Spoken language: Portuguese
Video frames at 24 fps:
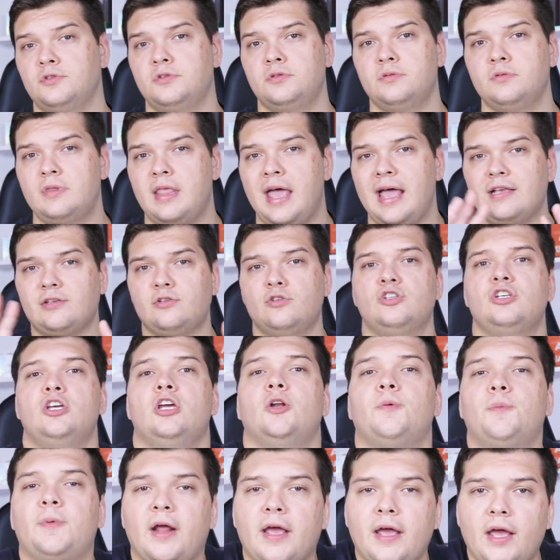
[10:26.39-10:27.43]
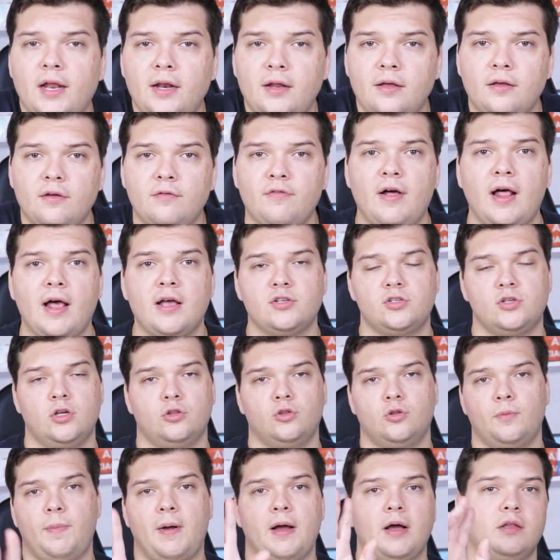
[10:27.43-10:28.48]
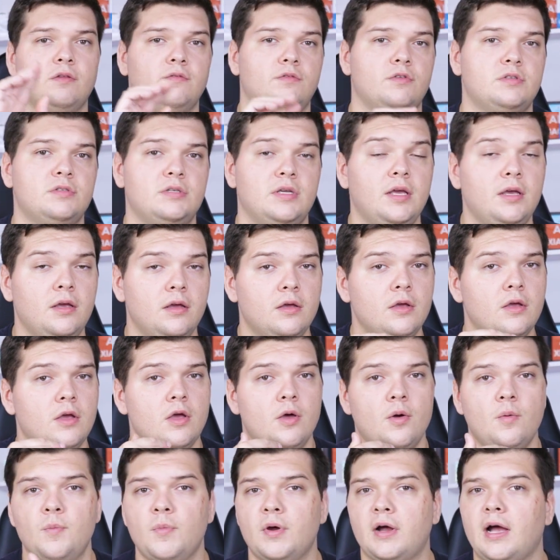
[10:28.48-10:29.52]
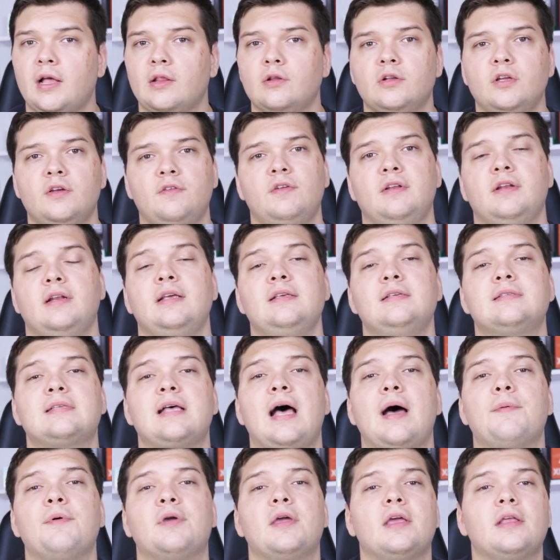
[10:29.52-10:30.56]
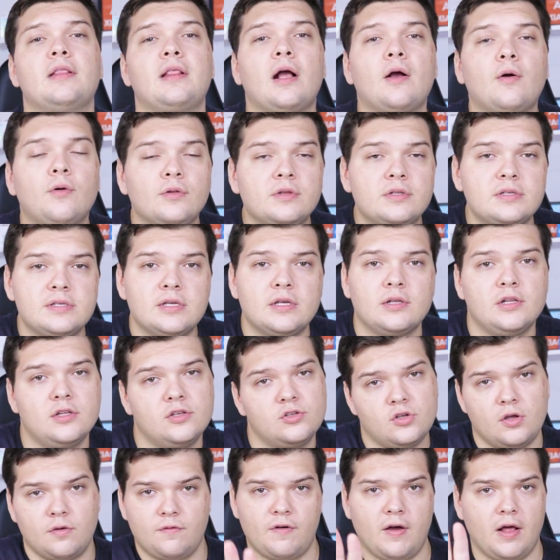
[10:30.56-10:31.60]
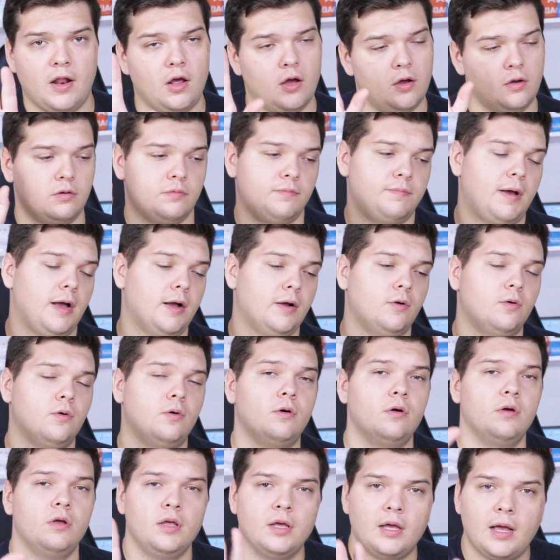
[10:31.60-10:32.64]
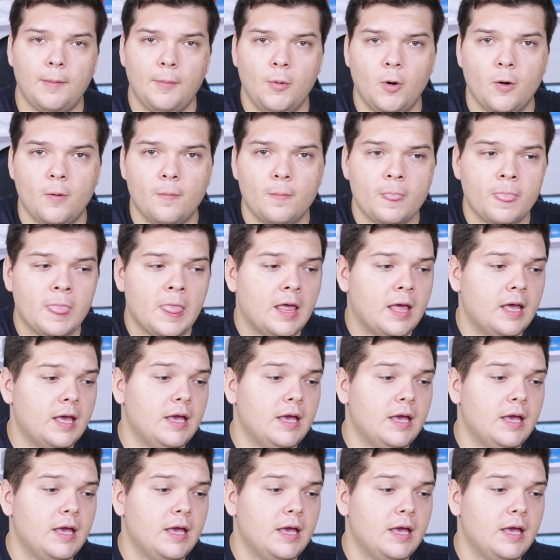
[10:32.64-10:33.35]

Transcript: desce o dinheiro para ele e fala assim, ó, tô pagando você, o Mercado Livre nem sabe o que está acontecendo, ele só fala, ó, pagou e acabou.